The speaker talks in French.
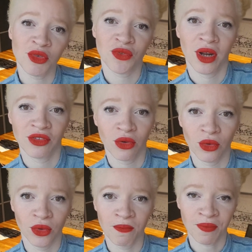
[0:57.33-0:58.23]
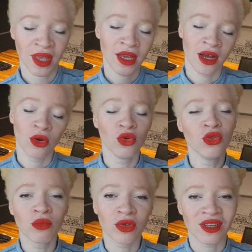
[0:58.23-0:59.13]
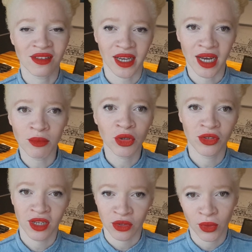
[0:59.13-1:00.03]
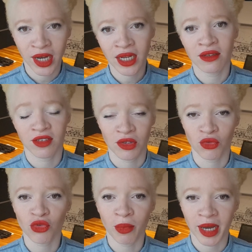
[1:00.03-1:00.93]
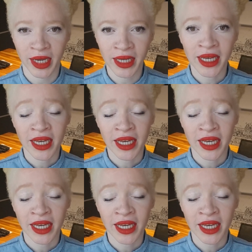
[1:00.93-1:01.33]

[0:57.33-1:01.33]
Je vous laisse le, le nom de mon Instagram, Cotton and Wild, enfin c'est toujours pareil.